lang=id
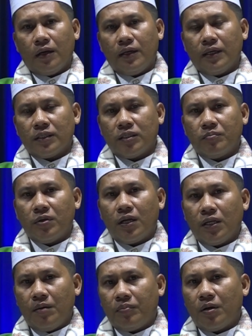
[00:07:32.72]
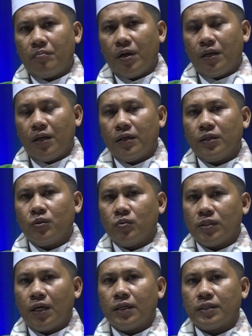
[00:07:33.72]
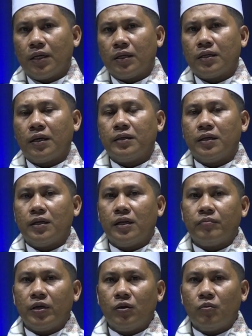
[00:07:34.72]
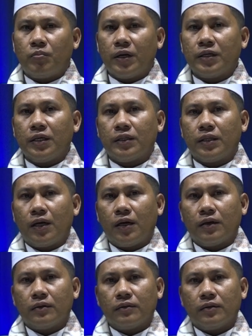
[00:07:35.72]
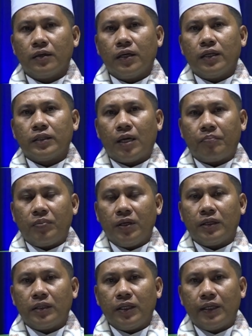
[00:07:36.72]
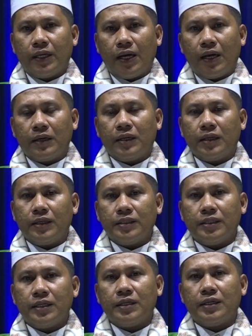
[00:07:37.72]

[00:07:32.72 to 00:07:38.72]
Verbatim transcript: yang sebenarnya permainan itu sah-sah saja dalam kehidupan kita. Tapi ketika diisi